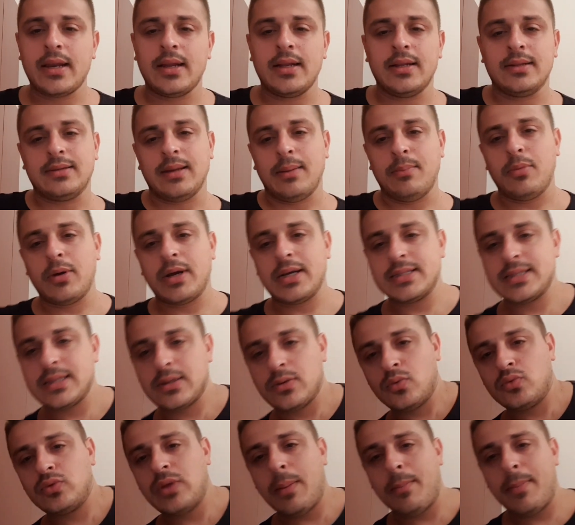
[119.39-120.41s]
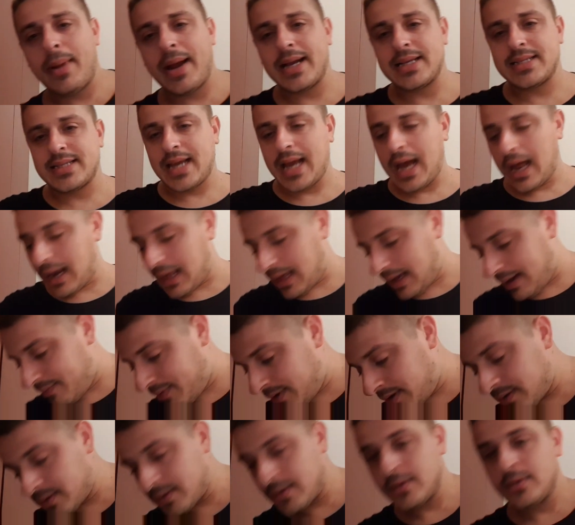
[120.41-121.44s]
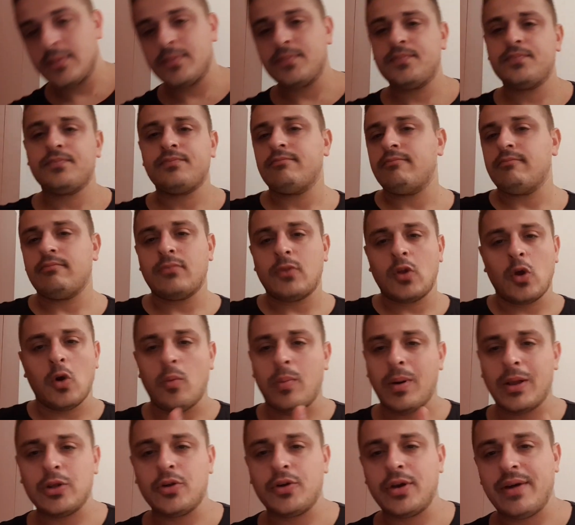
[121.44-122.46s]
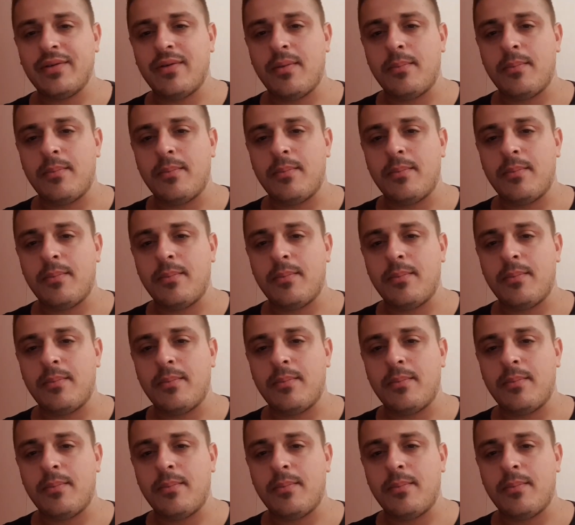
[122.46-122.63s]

il tempo che, il tempo che si calava, il eh, pallone va